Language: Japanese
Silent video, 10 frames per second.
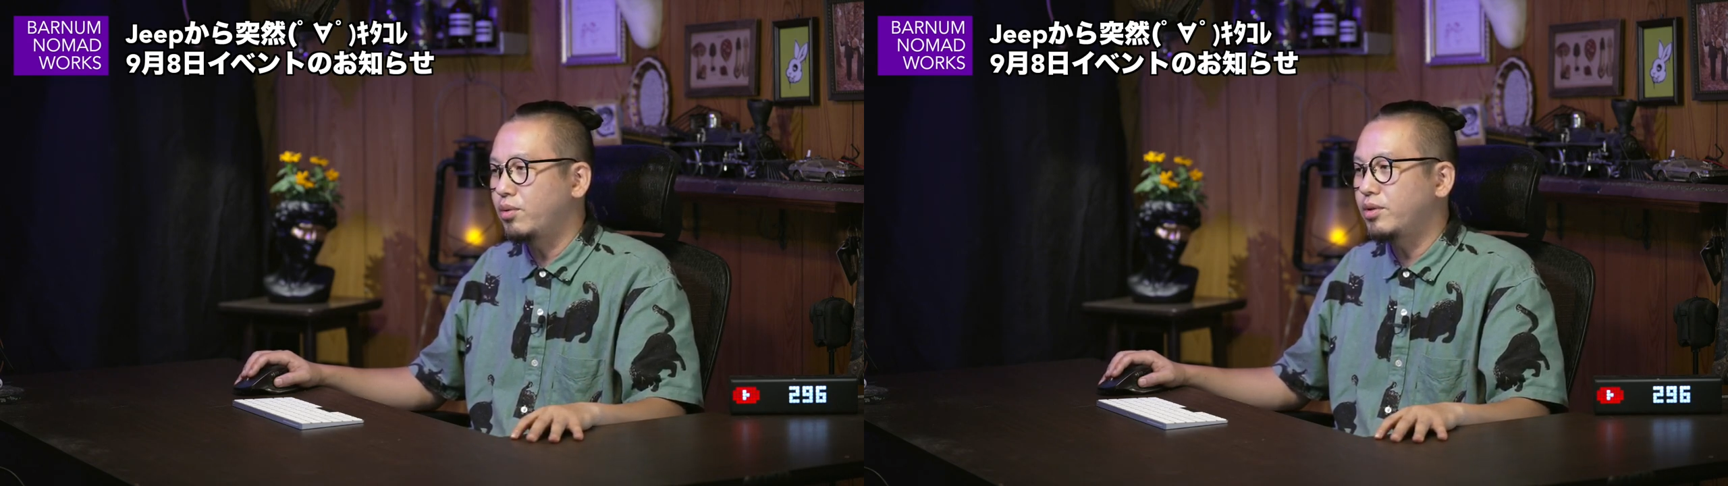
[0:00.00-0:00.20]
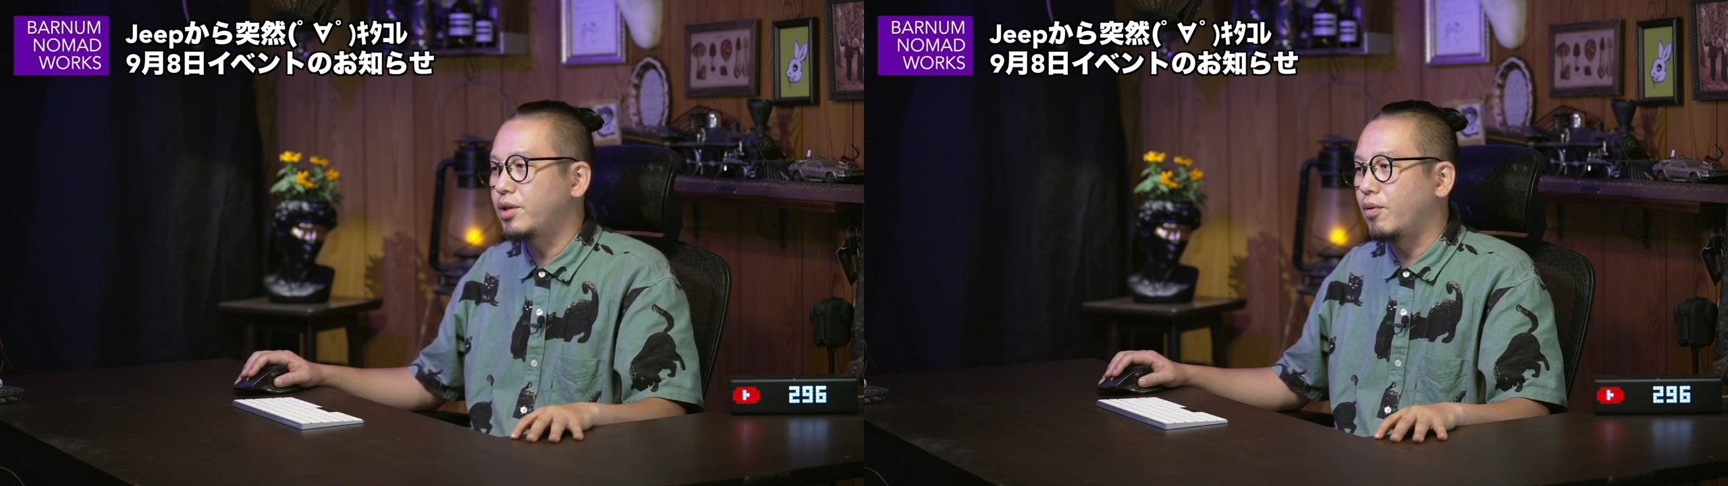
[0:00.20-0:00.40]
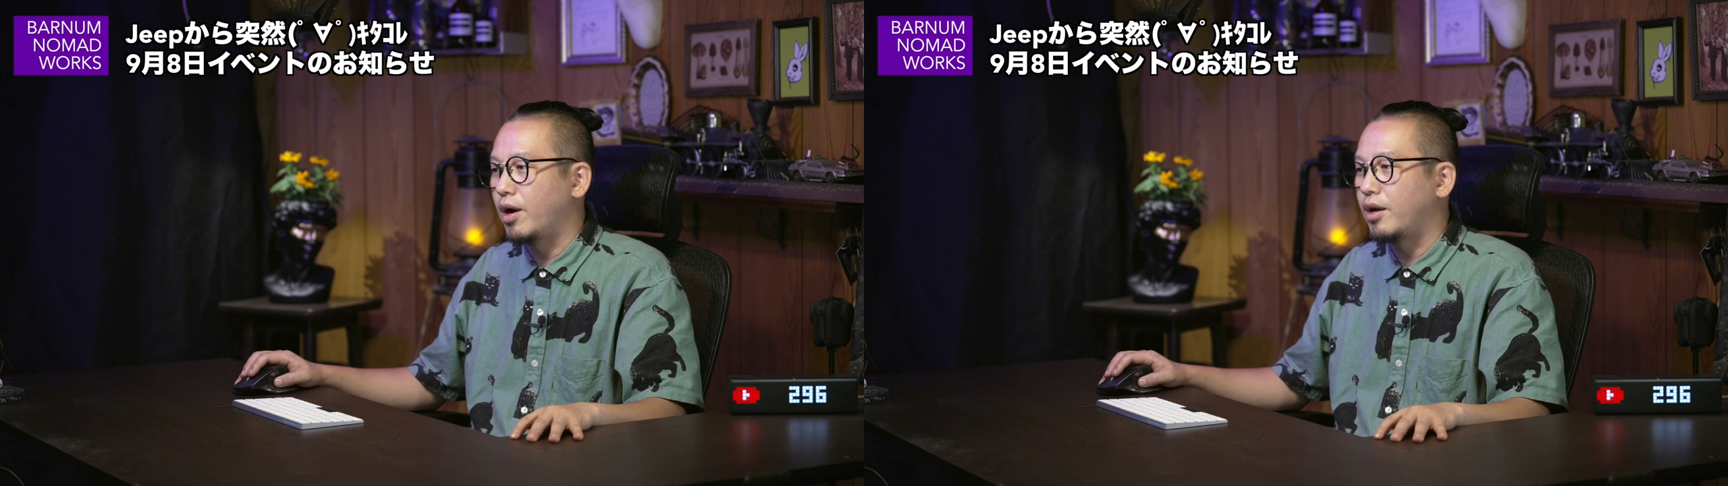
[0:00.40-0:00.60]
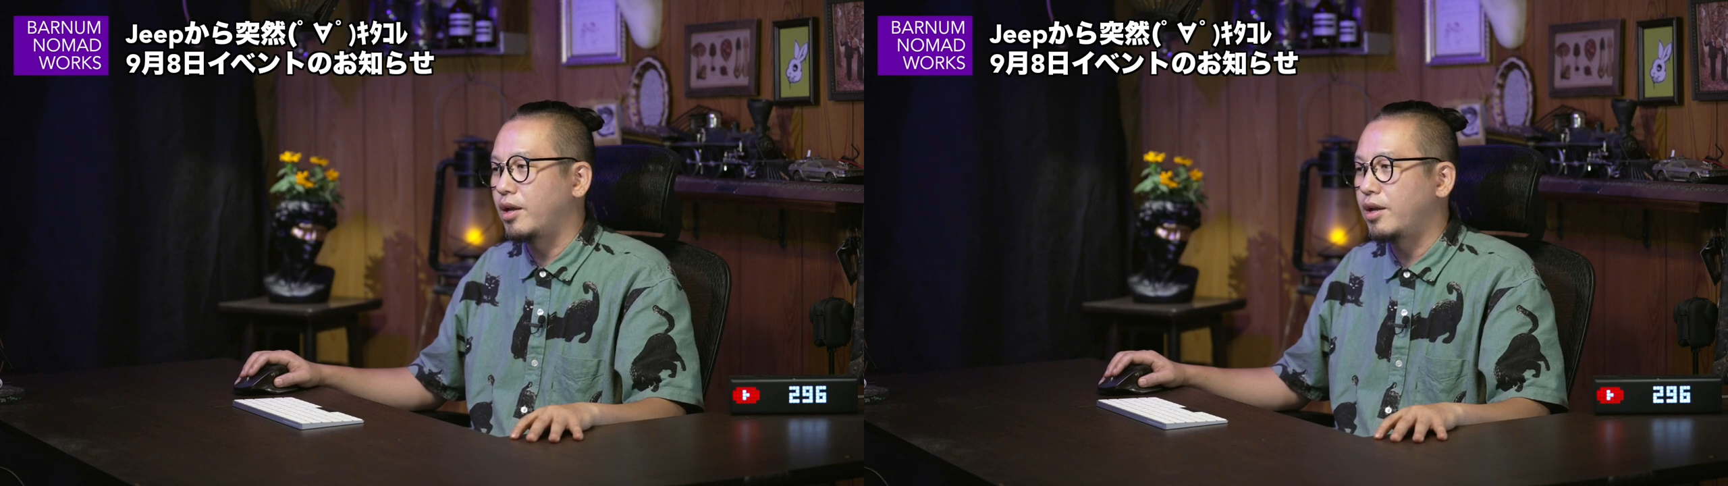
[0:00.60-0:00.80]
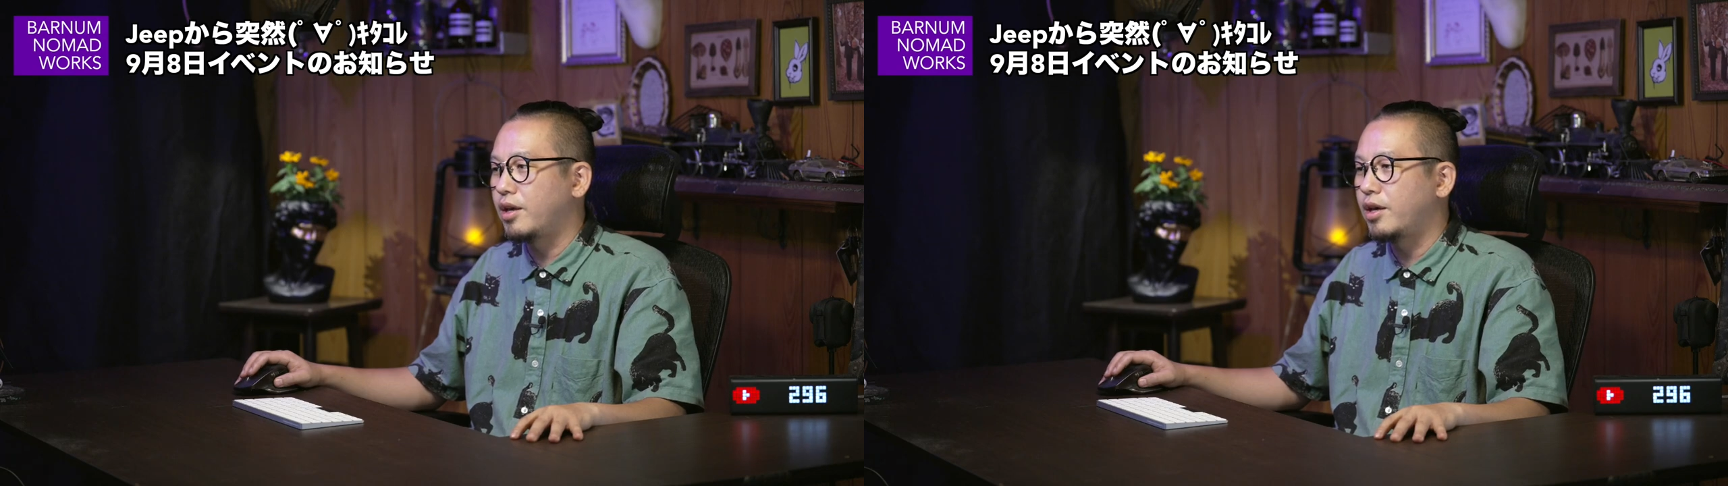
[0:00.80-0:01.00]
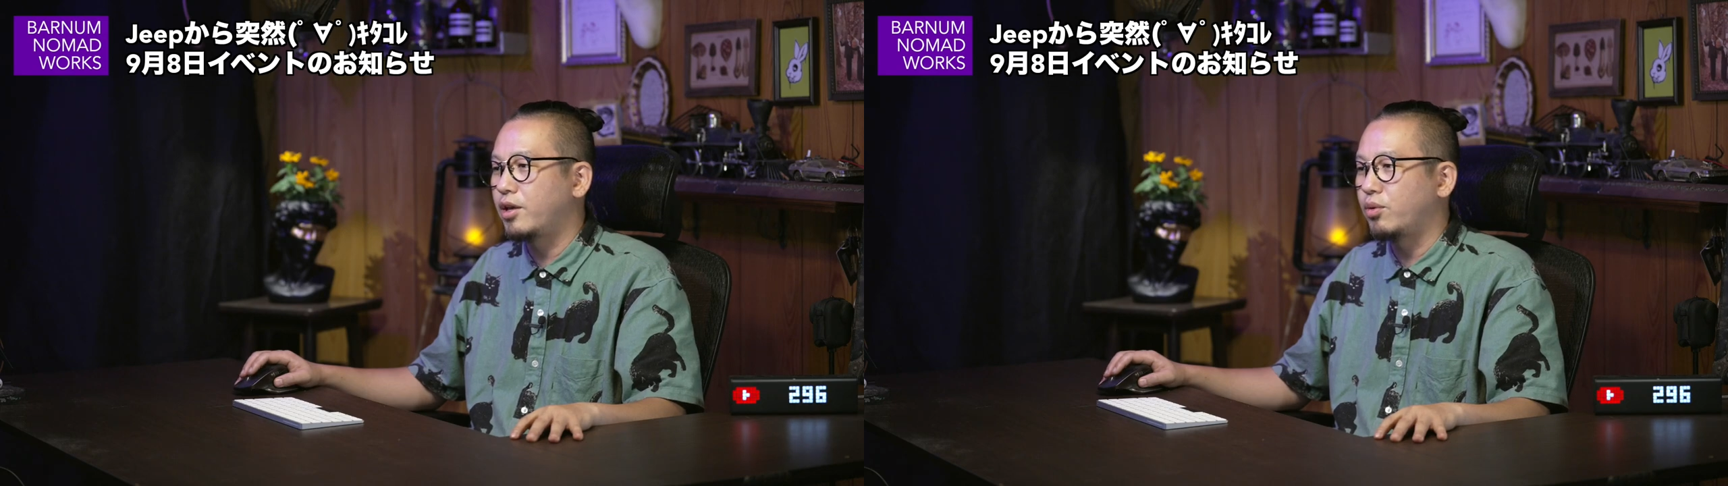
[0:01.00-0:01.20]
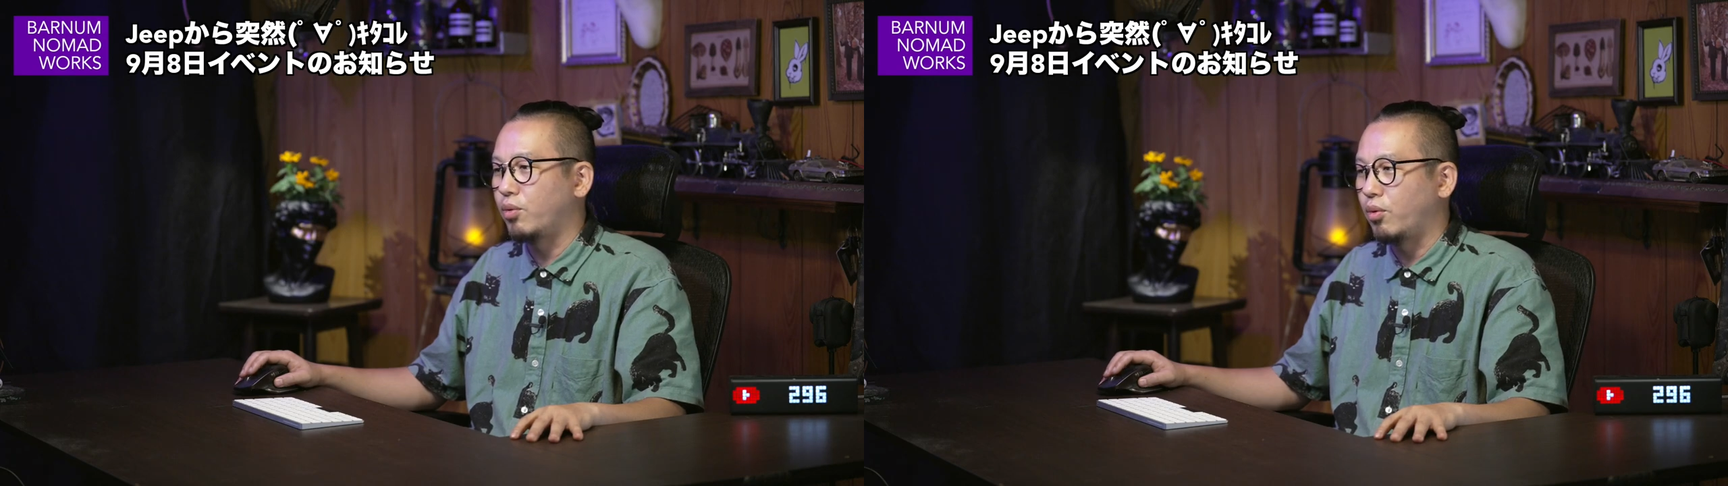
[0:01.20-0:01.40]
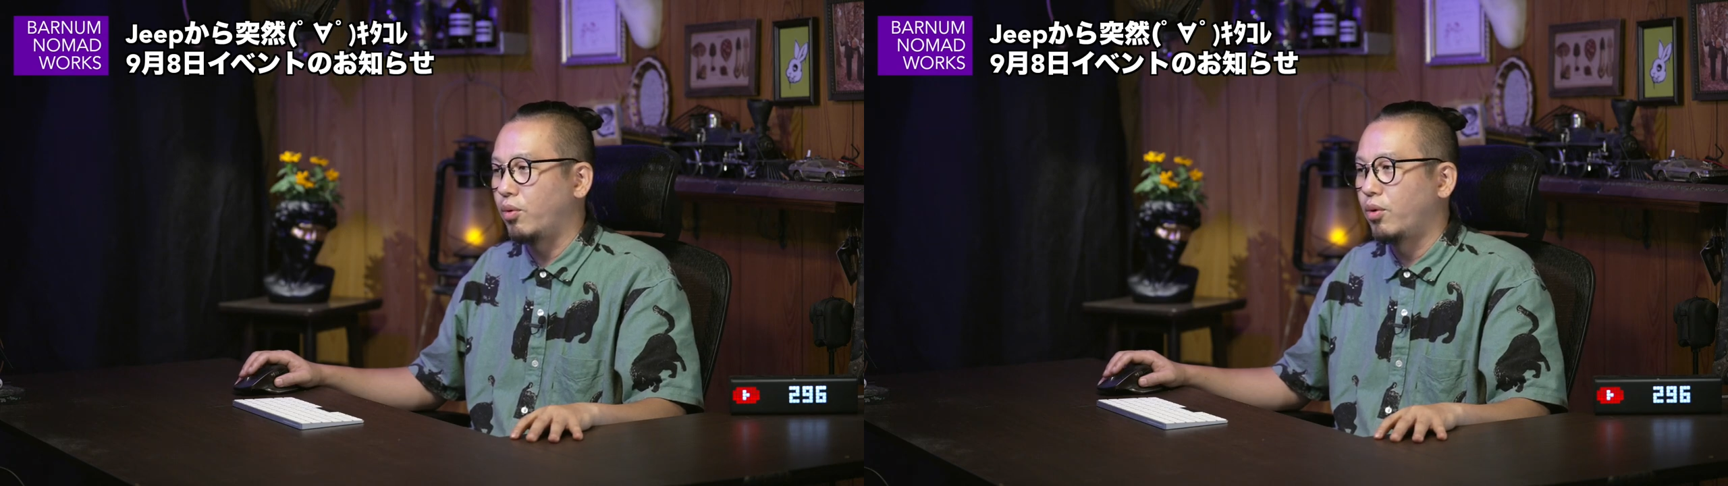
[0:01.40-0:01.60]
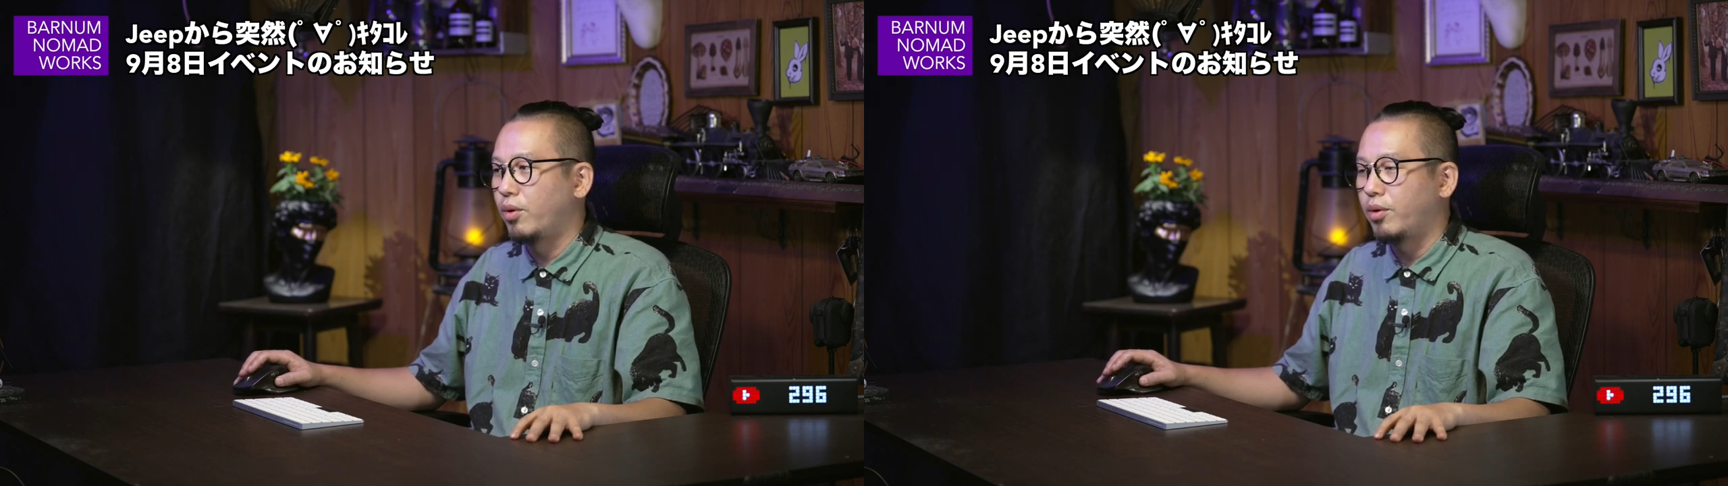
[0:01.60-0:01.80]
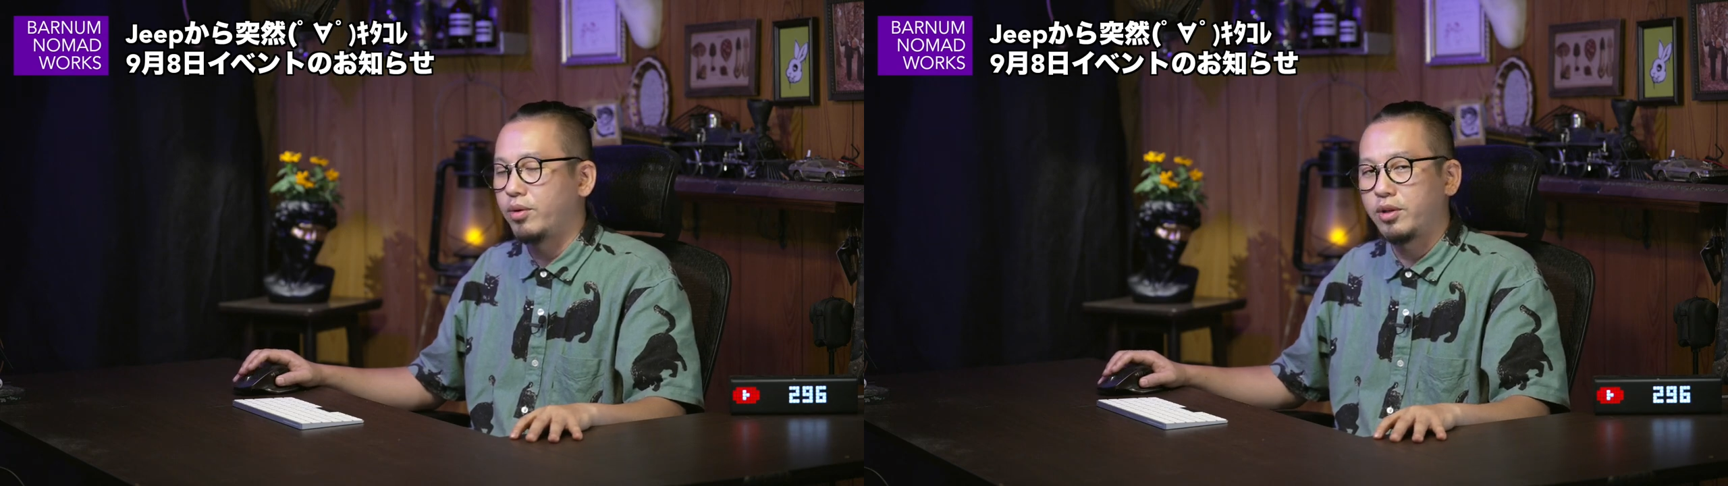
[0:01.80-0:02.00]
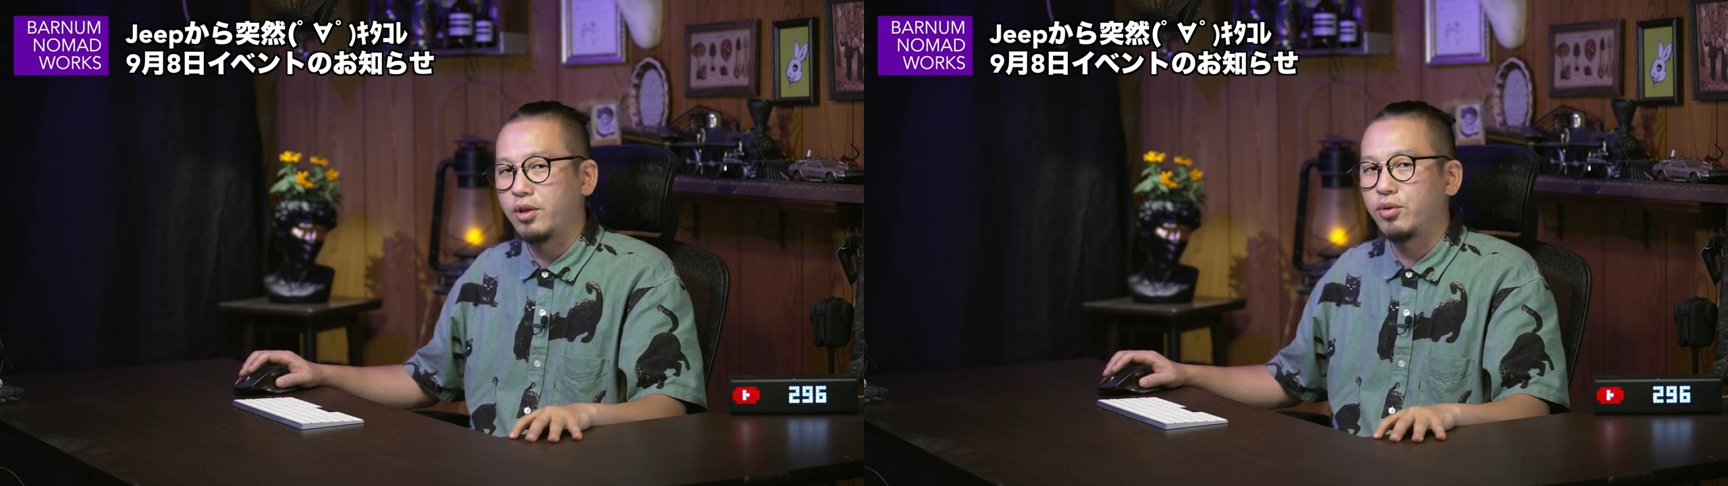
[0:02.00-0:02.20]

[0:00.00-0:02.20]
本ではレネゲードって